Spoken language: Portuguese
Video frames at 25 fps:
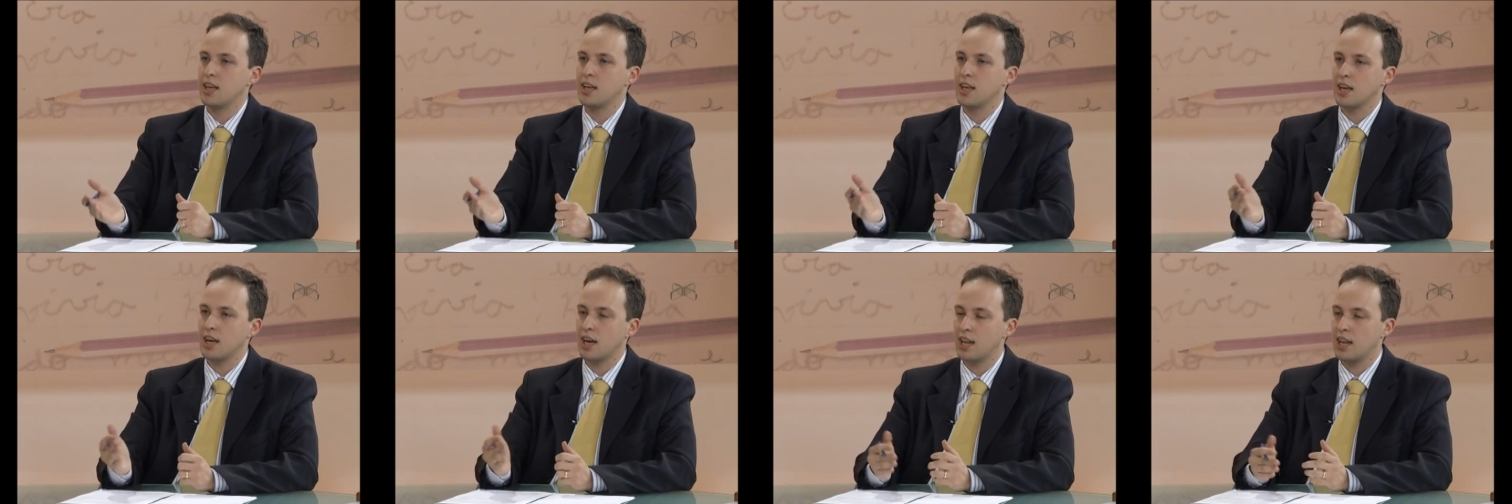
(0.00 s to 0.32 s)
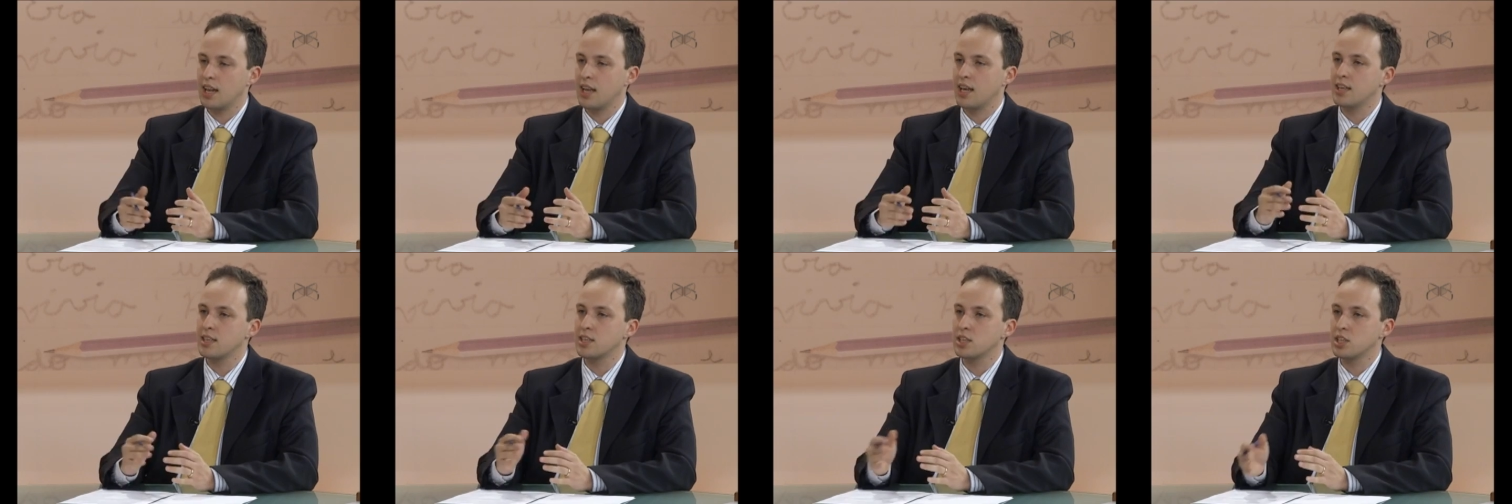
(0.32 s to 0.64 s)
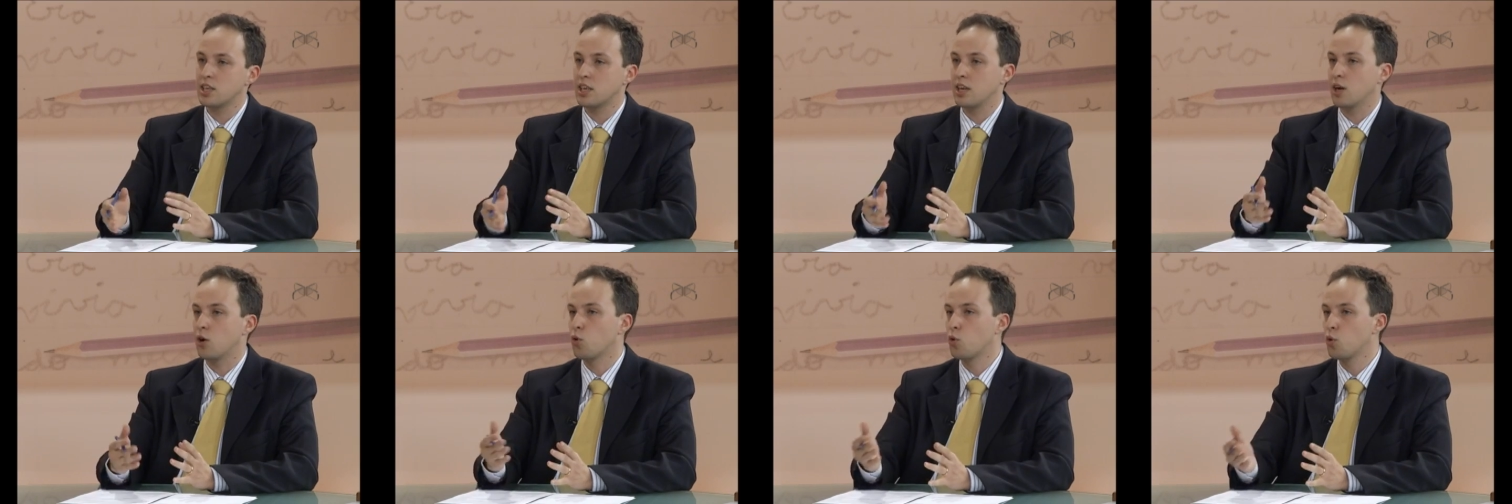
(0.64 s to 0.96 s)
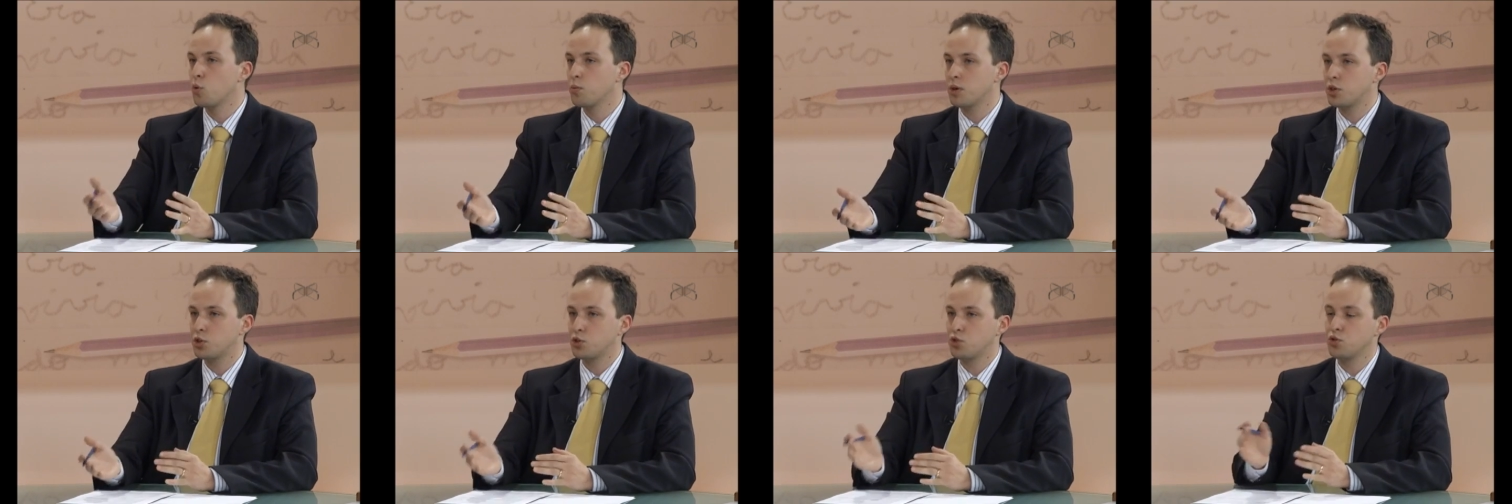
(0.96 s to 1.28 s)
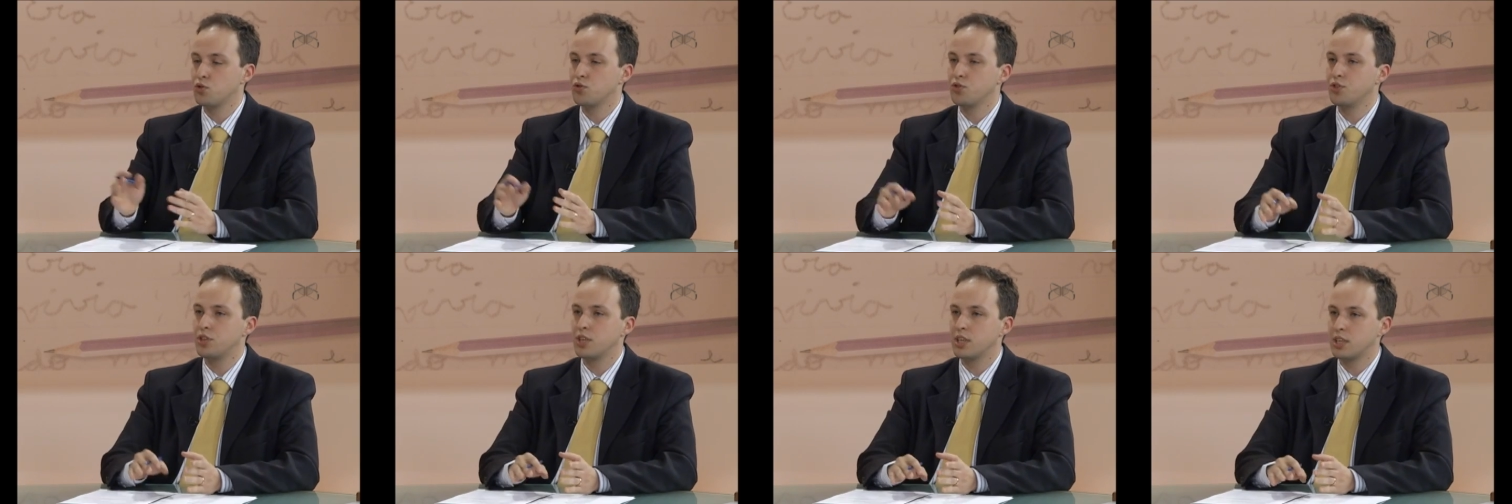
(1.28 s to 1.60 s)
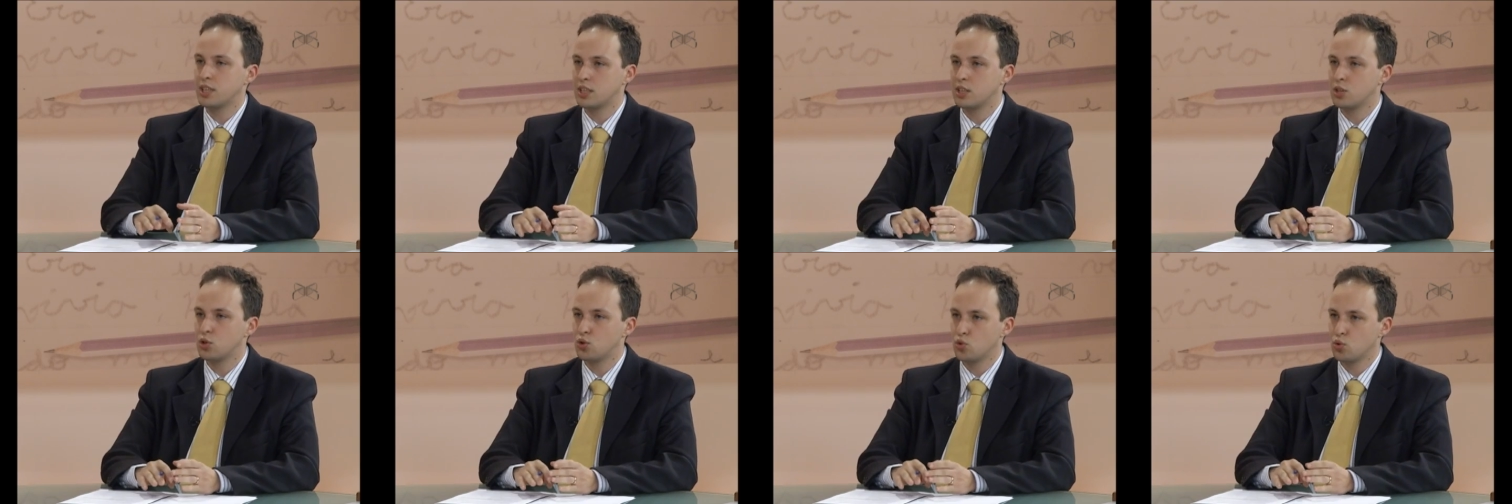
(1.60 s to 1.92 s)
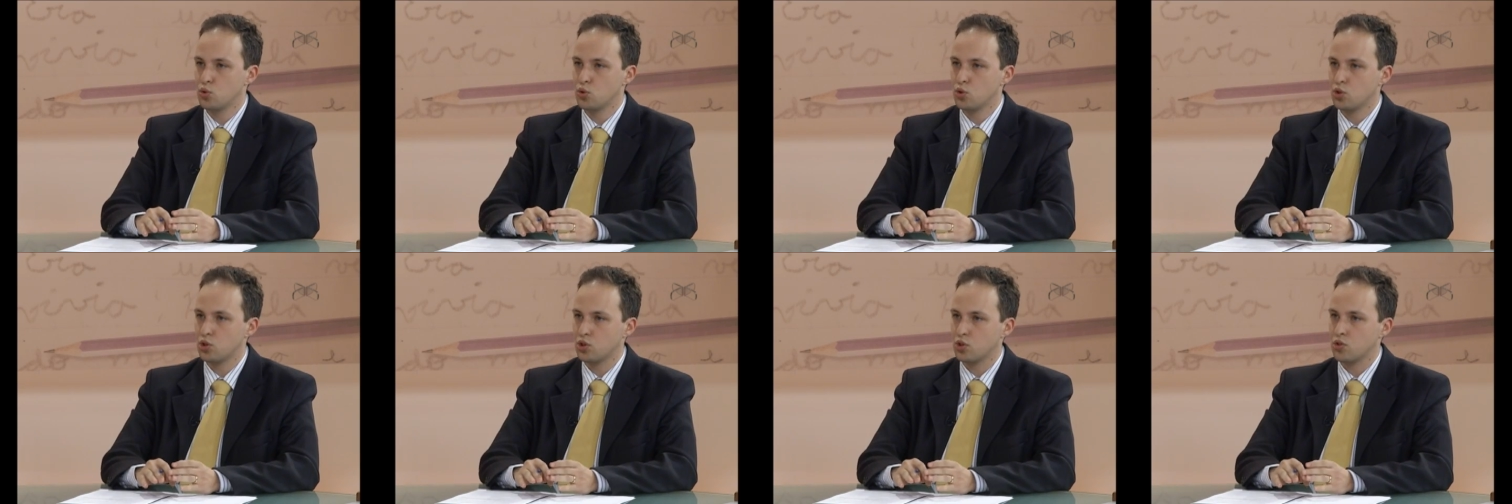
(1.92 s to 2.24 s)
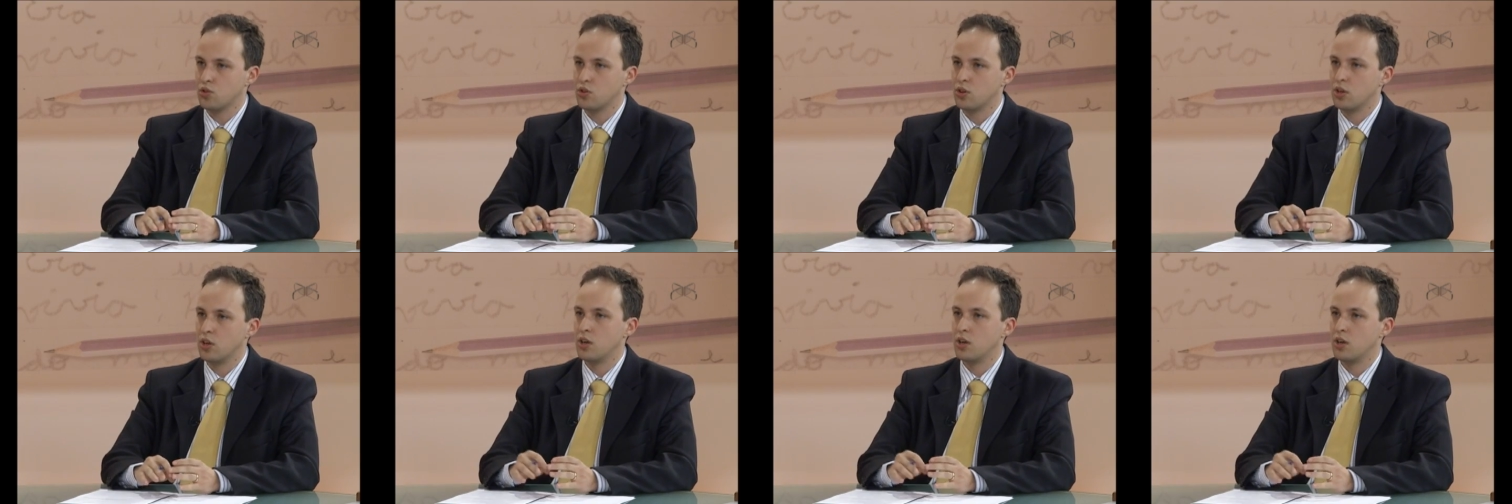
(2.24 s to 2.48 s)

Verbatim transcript: Além de que algumas dúvidas que surjam,